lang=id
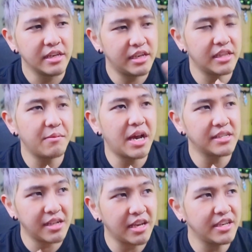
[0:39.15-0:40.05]
kita
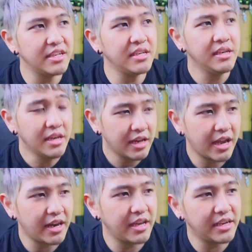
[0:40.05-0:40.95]
bahas lagi
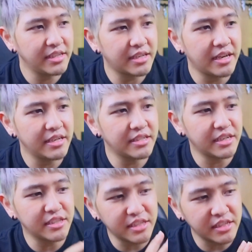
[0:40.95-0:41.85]
karena ini saya
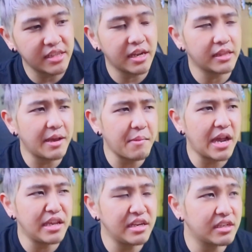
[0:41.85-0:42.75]
iseng-iseng ternyata
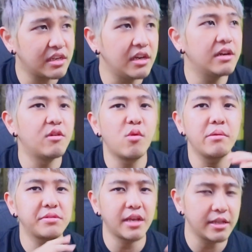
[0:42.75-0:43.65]
main ke
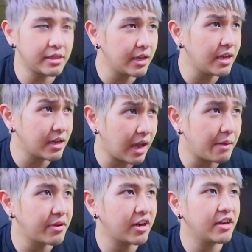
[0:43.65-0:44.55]
websitenya
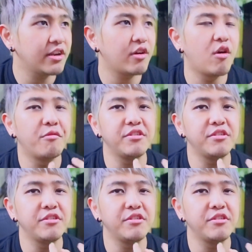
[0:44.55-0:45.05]
kamen rider